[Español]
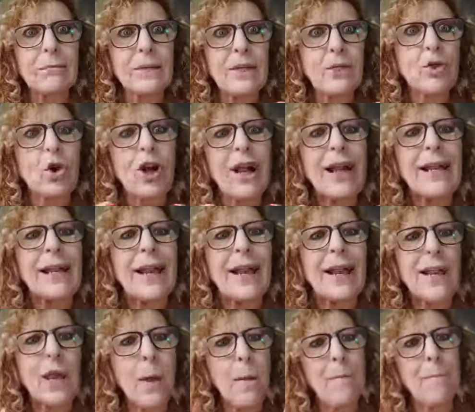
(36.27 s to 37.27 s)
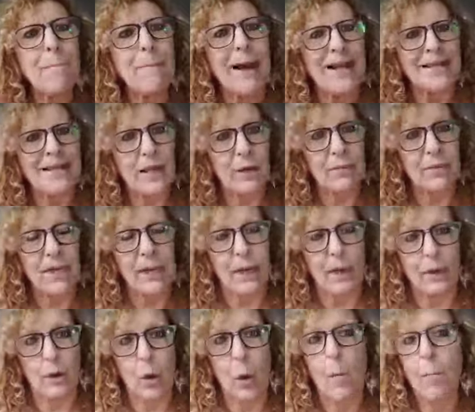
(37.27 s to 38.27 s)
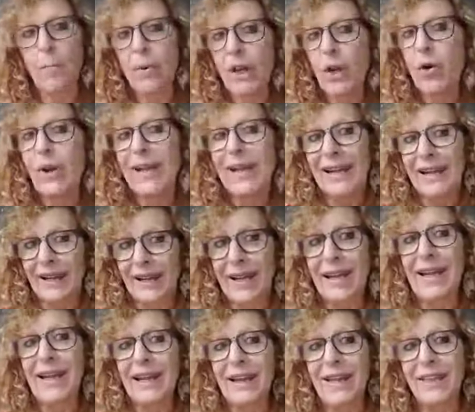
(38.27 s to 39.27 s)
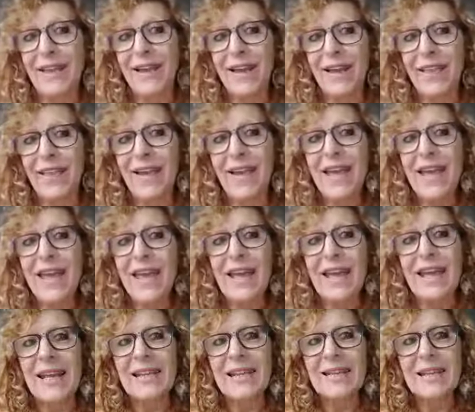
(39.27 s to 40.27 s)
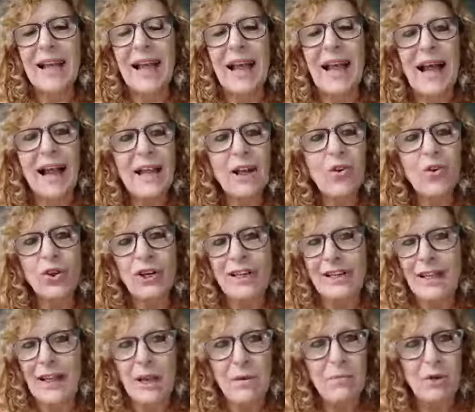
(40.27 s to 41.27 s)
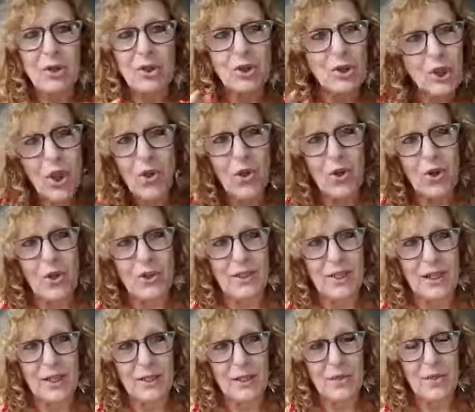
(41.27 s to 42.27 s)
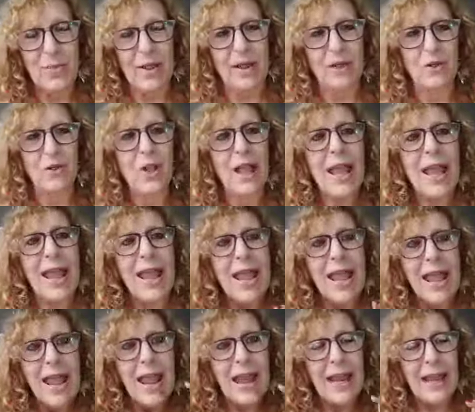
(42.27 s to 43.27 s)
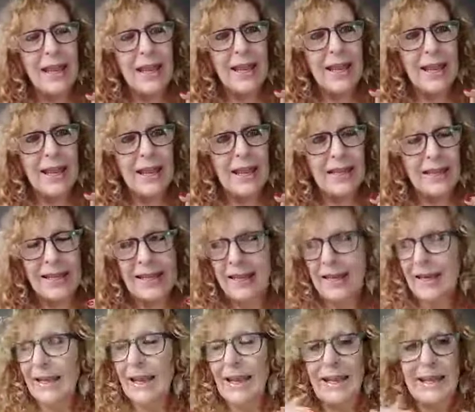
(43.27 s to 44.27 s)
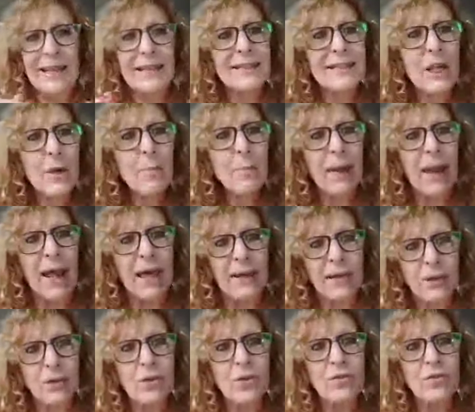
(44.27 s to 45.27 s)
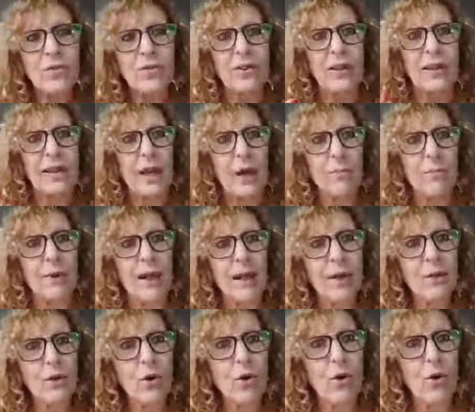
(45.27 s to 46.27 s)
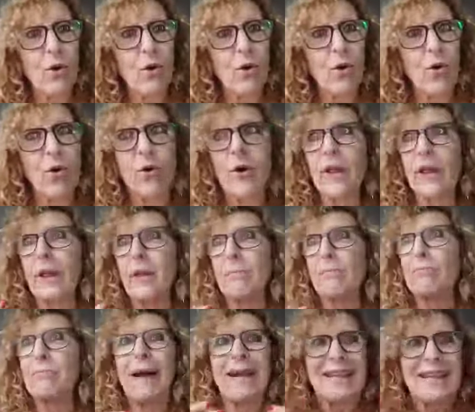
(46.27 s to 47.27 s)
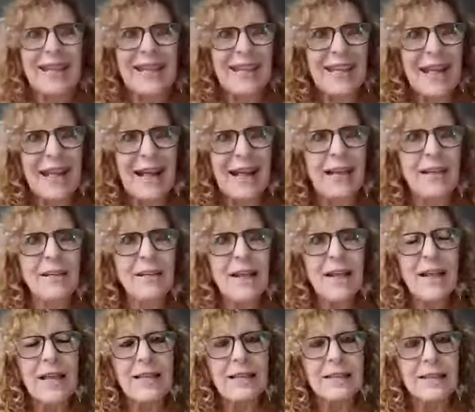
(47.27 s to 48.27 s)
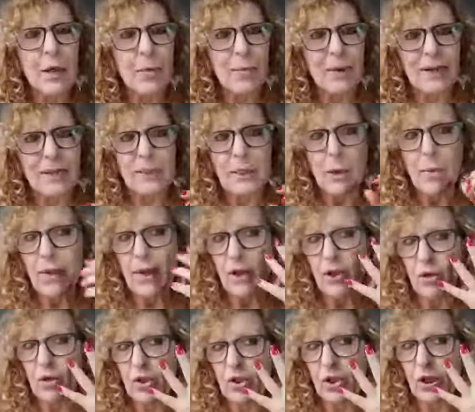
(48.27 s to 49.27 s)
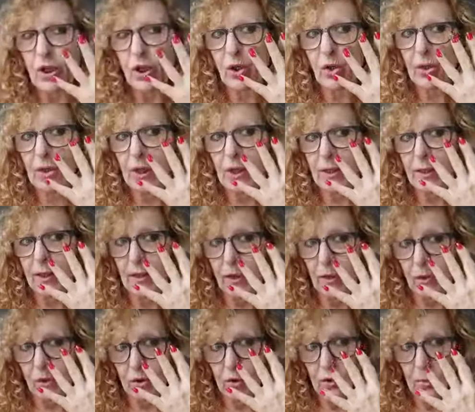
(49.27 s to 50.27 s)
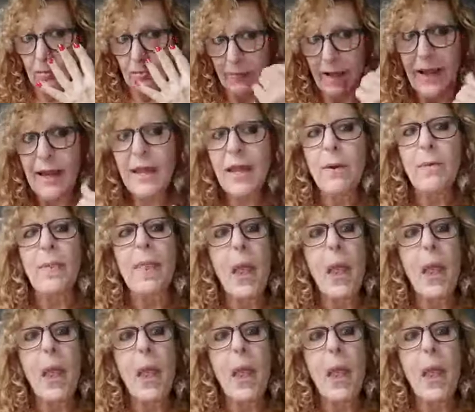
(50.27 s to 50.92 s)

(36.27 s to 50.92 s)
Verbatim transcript: esos canales más abiertos, pero en realidad es algo que tenemos todos los seres humanos. En, este plano, en el plano eh, material, se perciben con cinco sentidos, ¿vale?